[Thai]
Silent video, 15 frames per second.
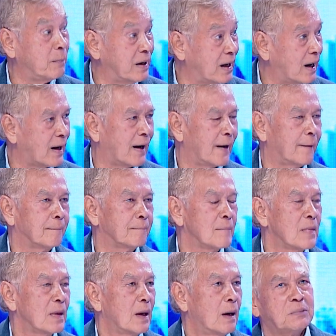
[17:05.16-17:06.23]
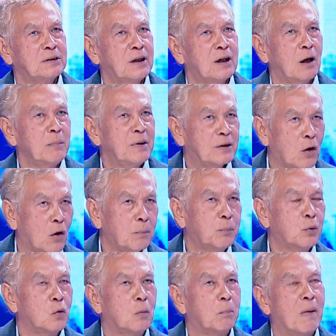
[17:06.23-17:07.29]
้มีอะไรบางทีก็มีท้อง
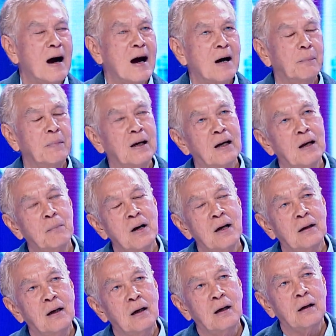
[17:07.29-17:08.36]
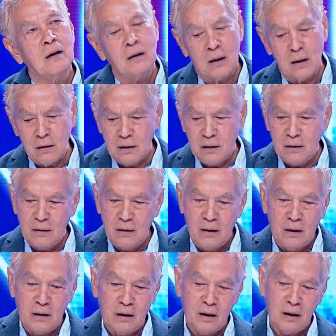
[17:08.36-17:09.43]
ผูกบ้างมีอะไรบ้างก็
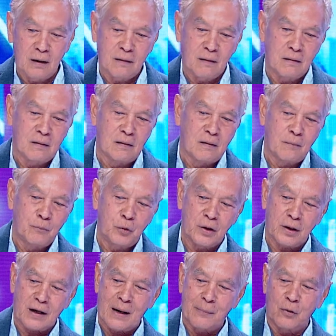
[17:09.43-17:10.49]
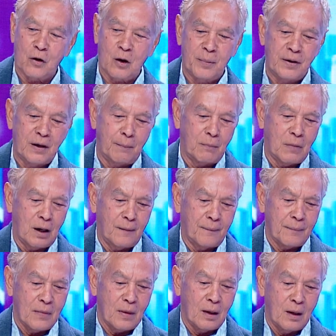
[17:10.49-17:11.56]
เอ๊ะผู้จัดการเขาก็ไปหยิบมา
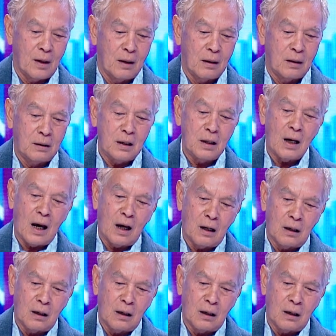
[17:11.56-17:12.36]
นี่ไง